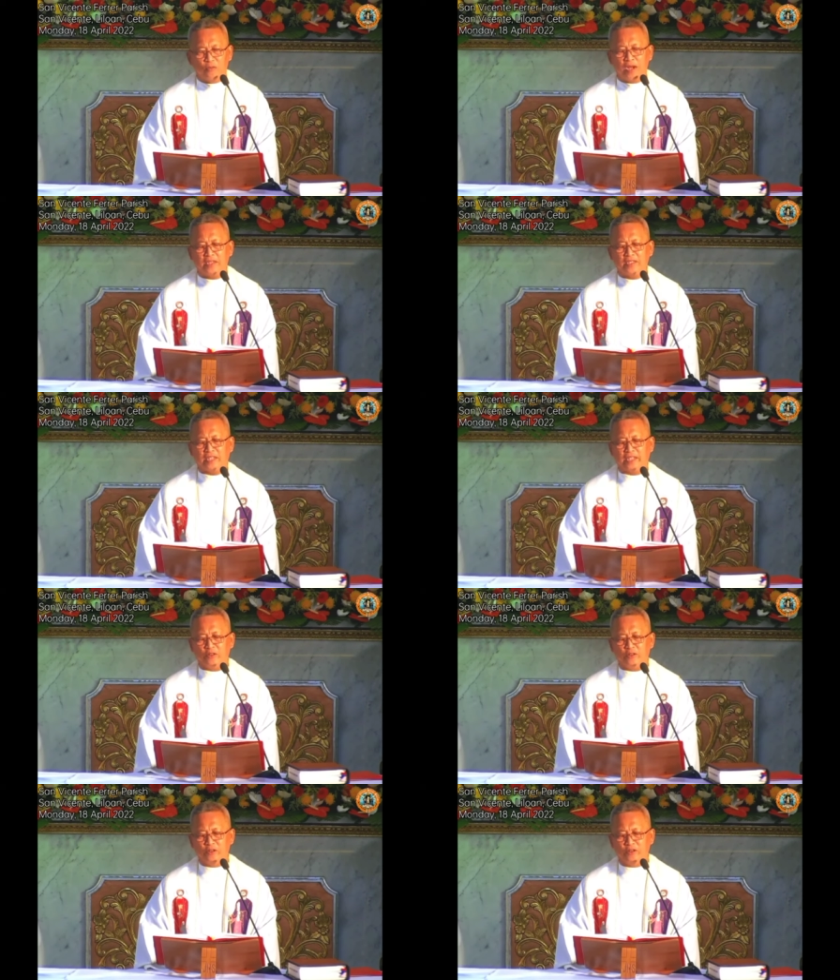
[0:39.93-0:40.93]
uban
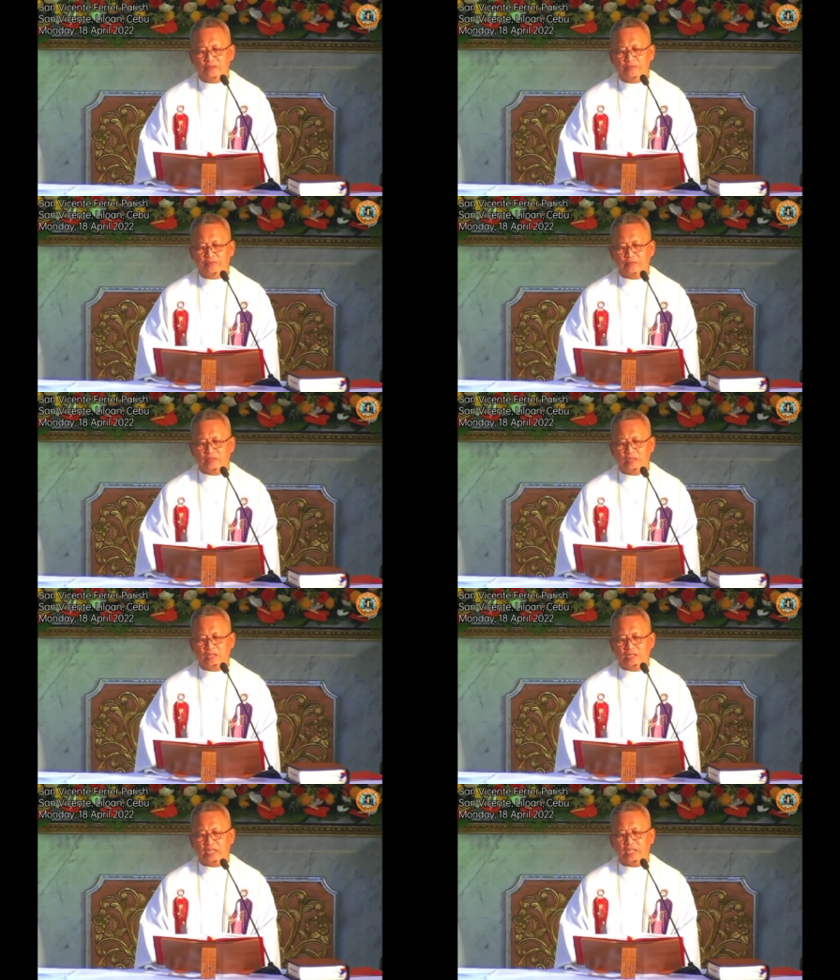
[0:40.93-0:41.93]
sa Ginoo
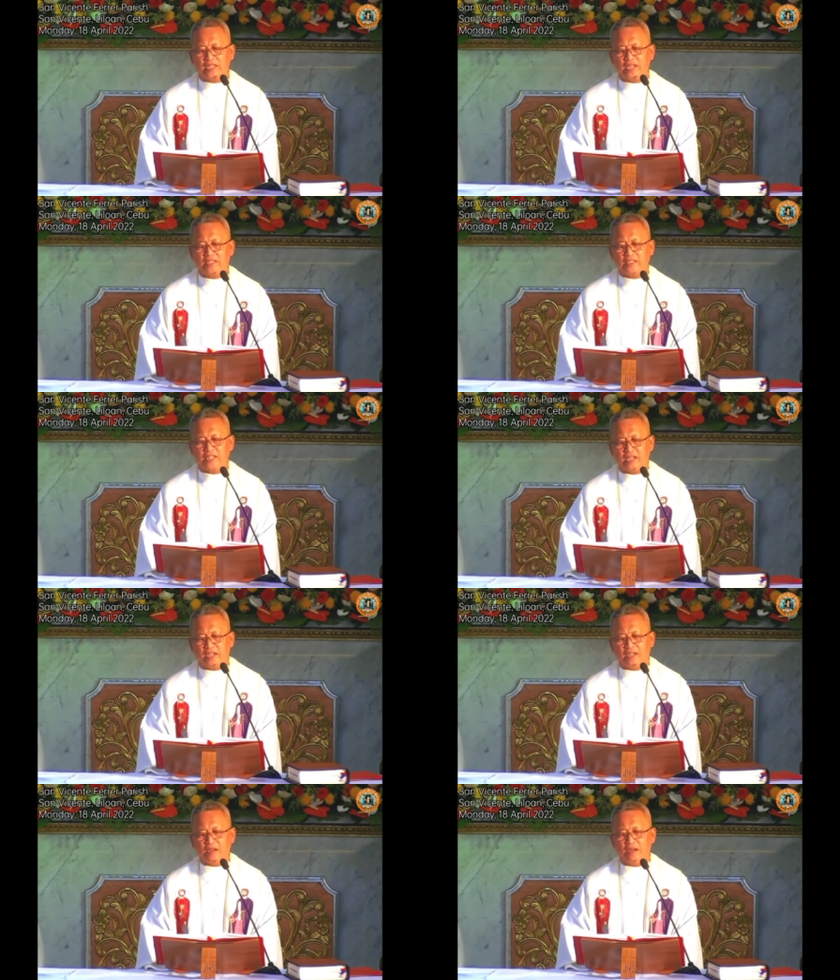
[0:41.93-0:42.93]
gikan
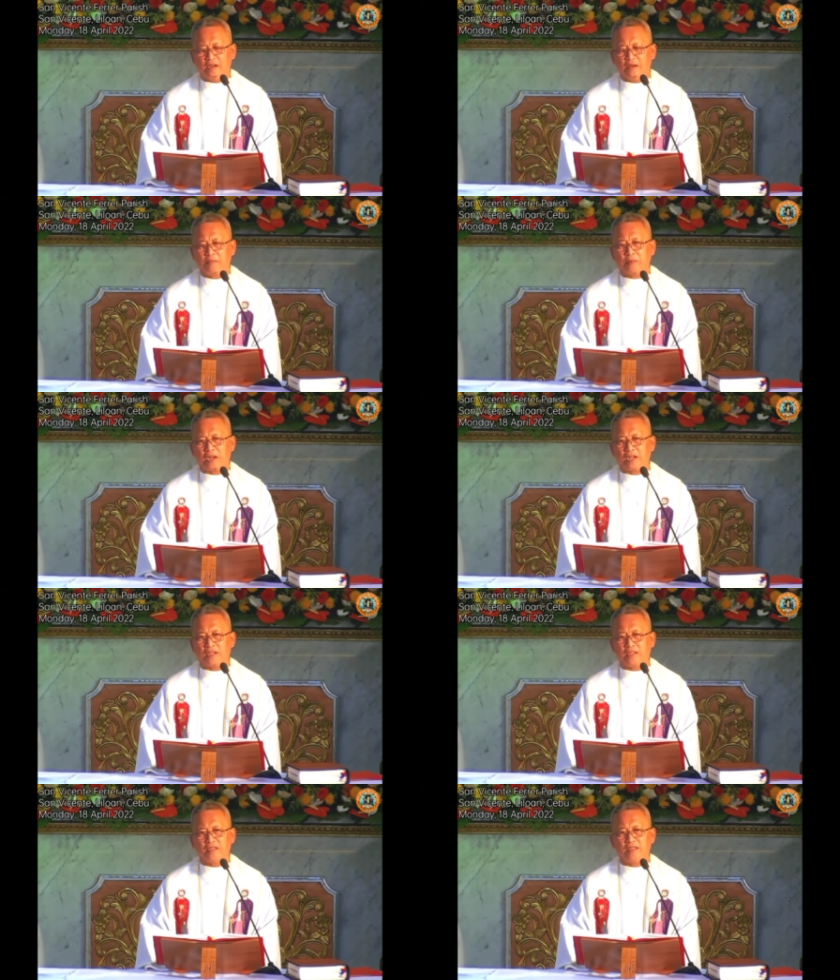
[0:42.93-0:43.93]
sa
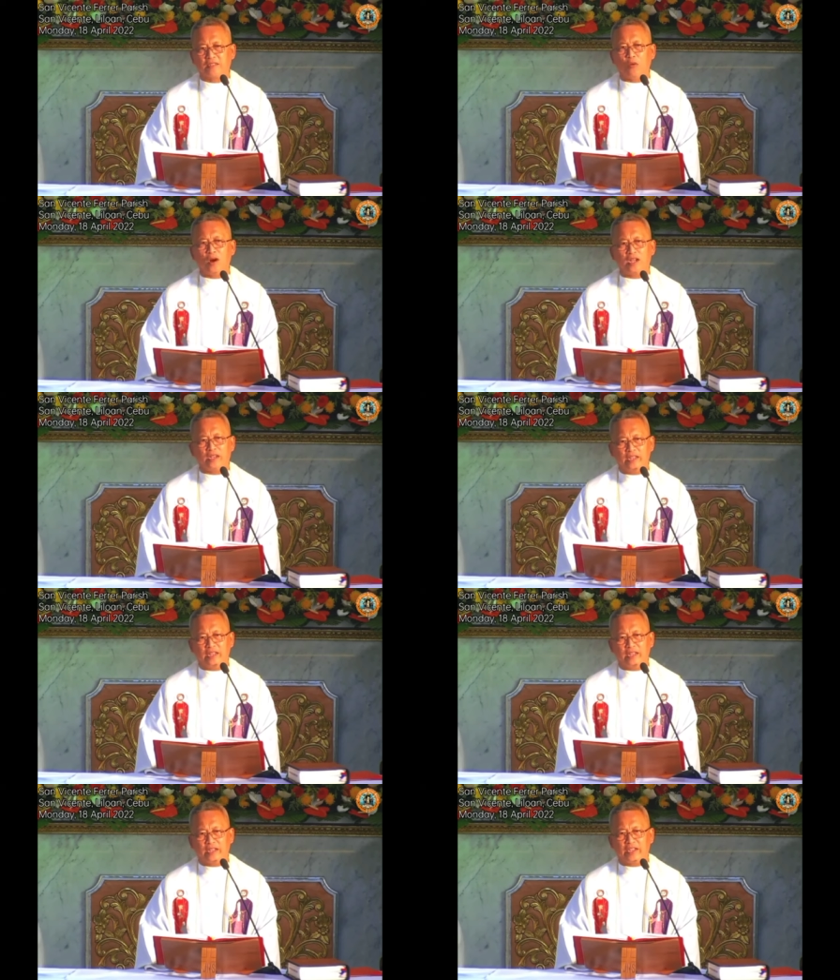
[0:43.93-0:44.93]

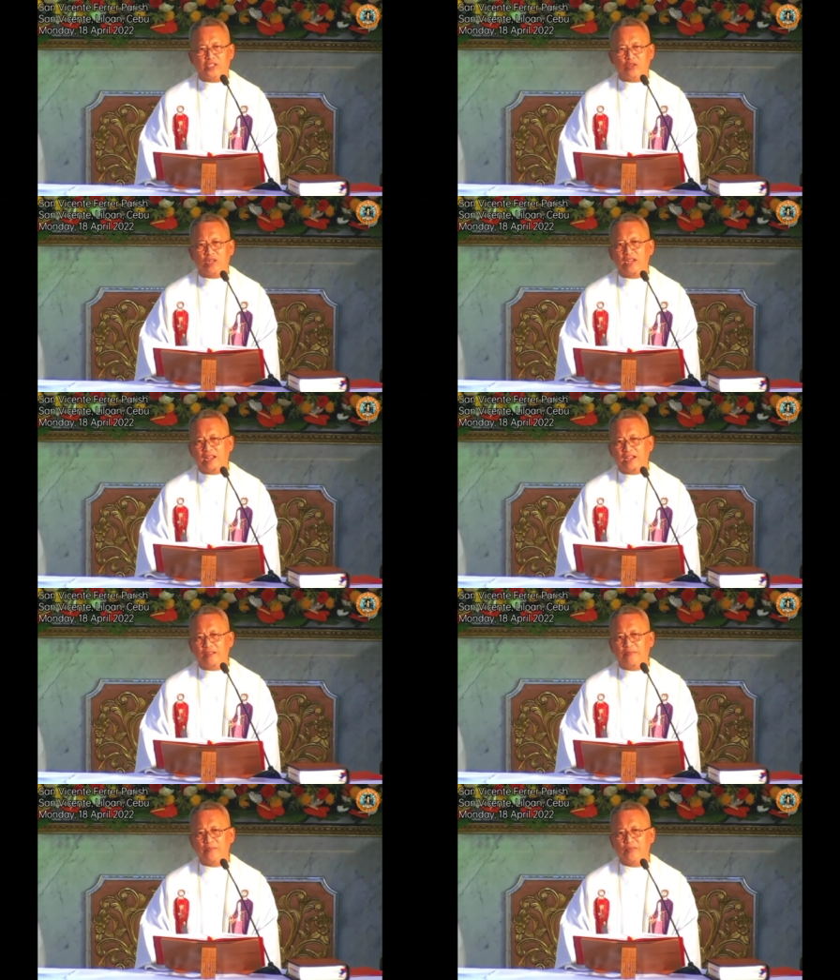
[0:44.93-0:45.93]
pagtawag ni Kristo
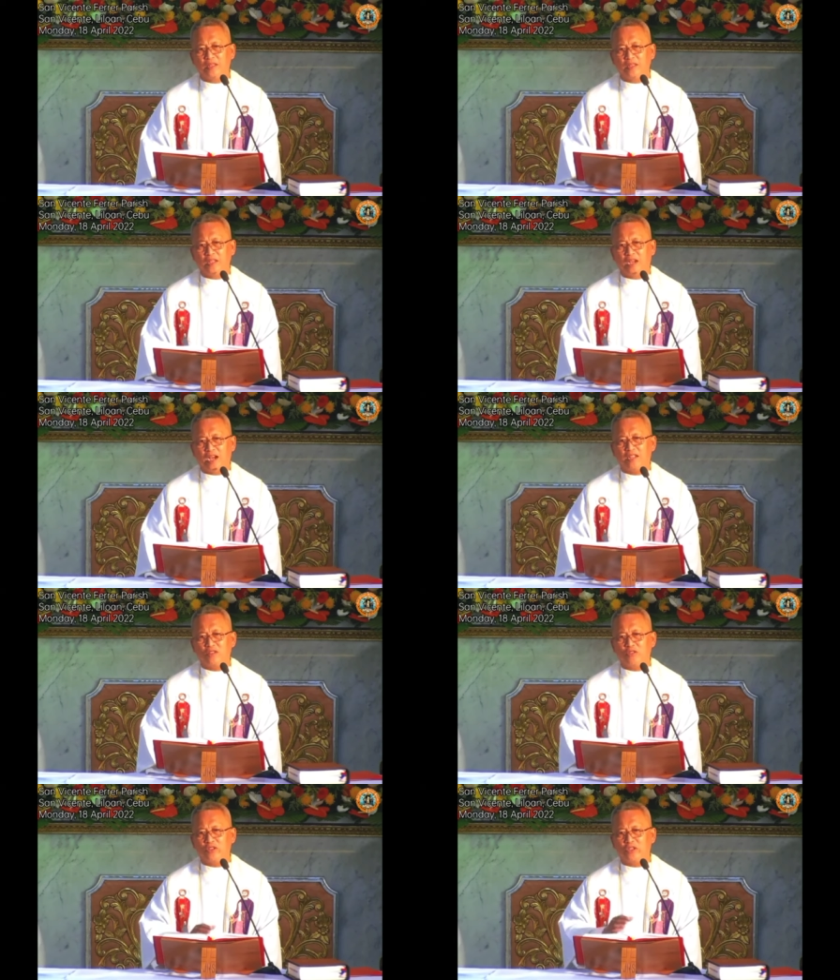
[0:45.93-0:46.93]
nila
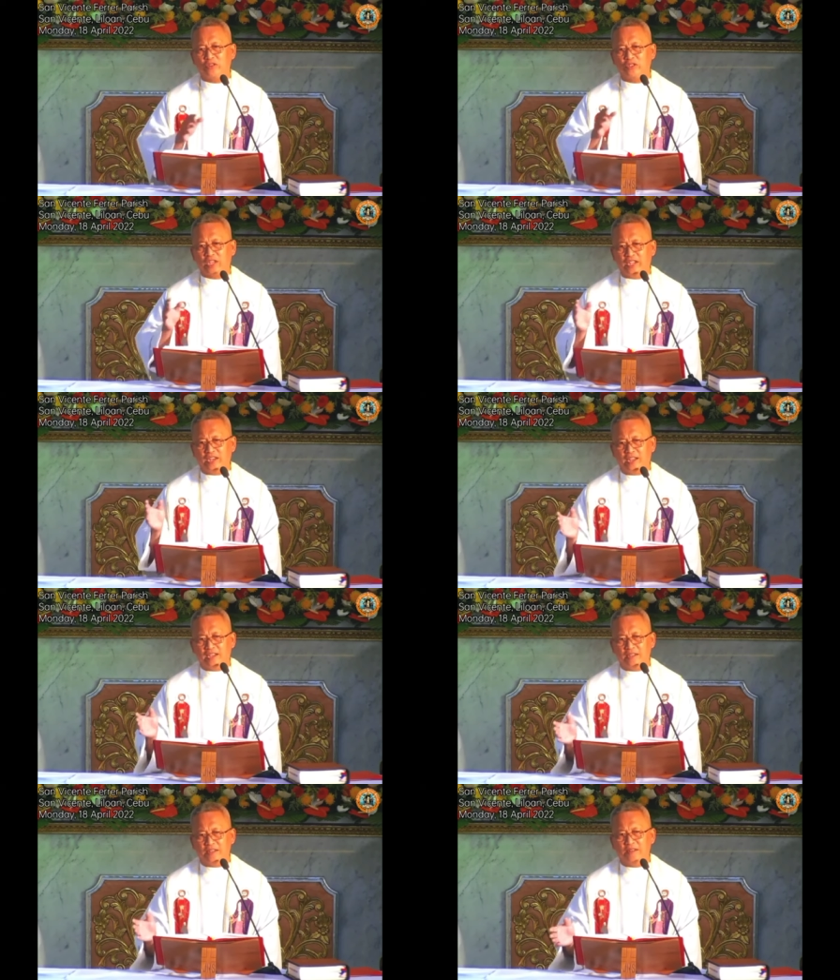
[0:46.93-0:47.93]
hangtod yod sa
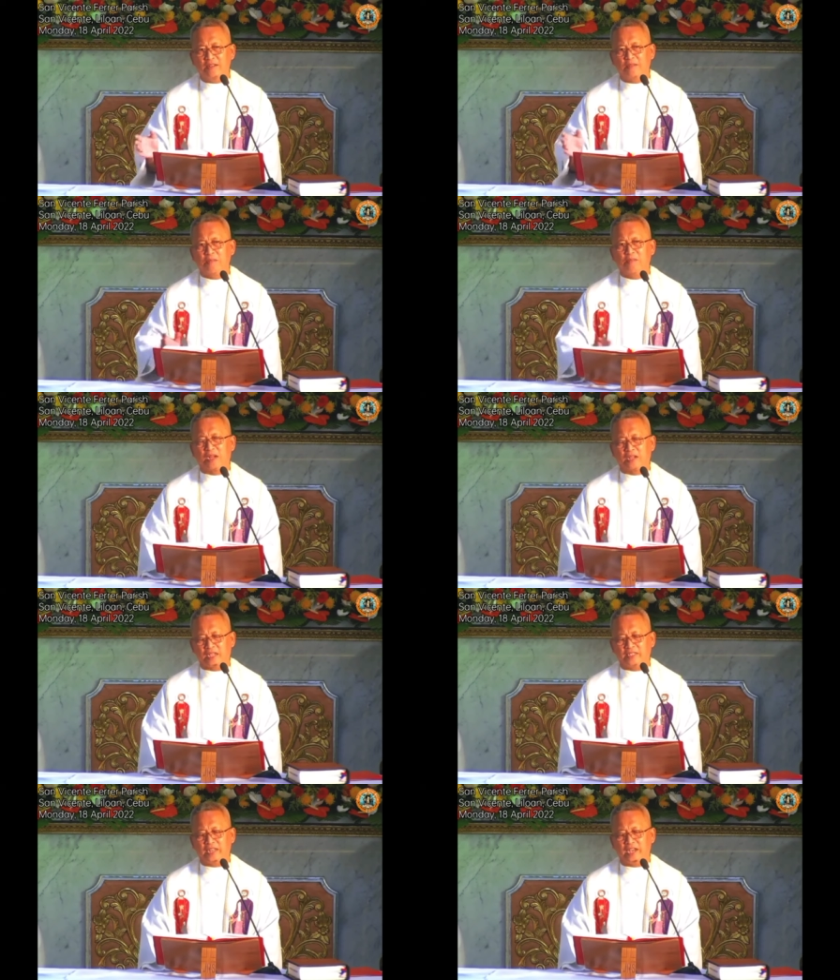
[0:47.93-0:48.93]
ilang
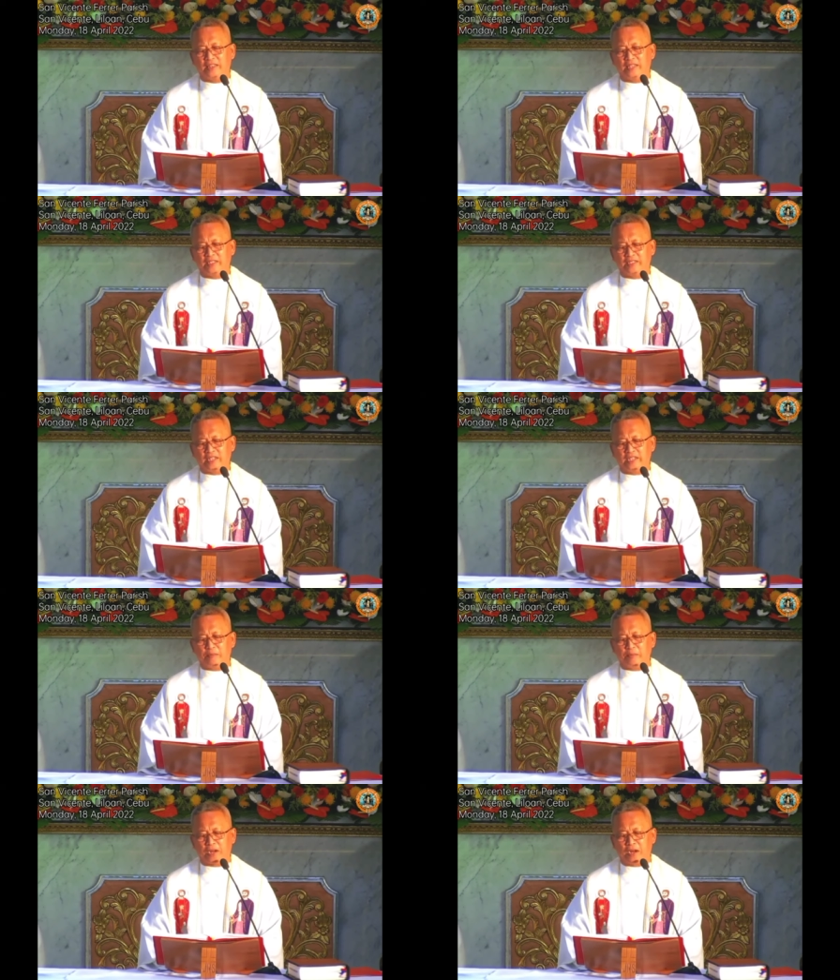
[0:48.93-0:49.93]
pagkasinati
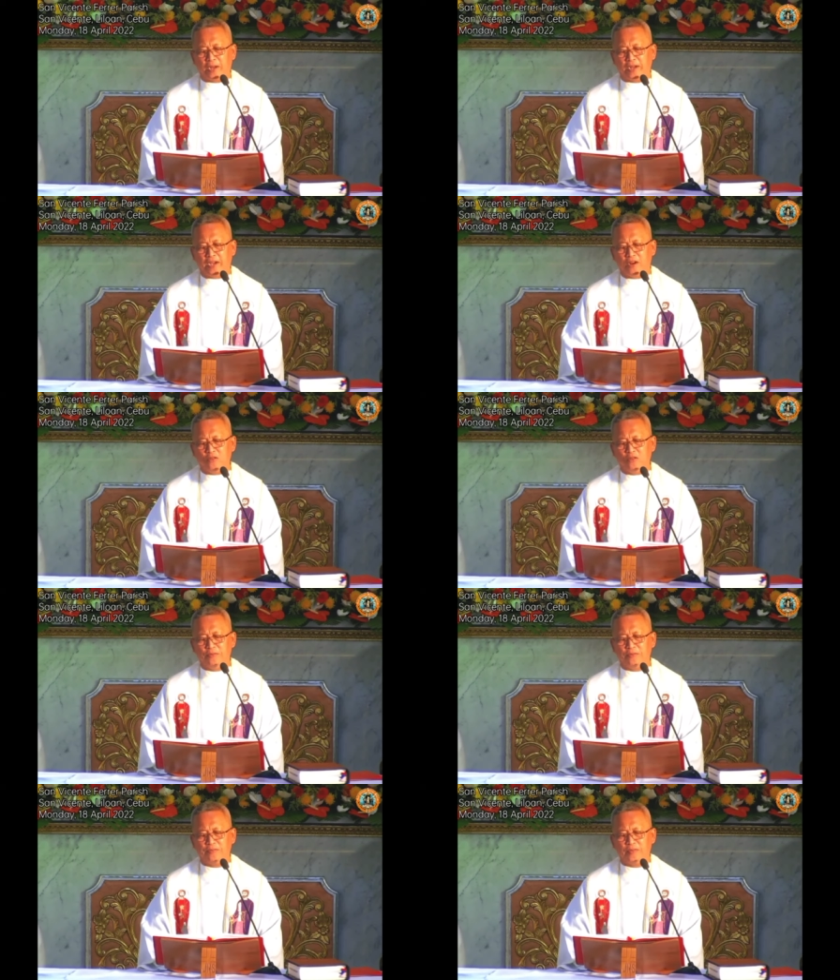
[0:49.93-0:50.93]
sa iyang
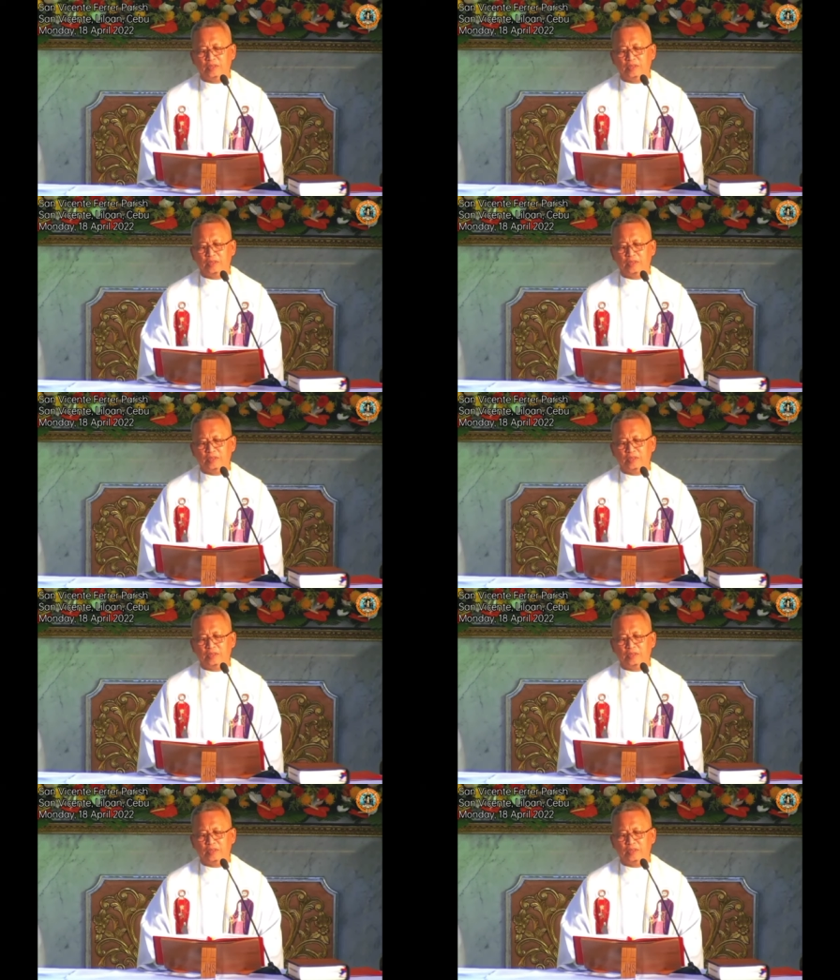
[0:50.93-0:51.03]
pagkabanhaw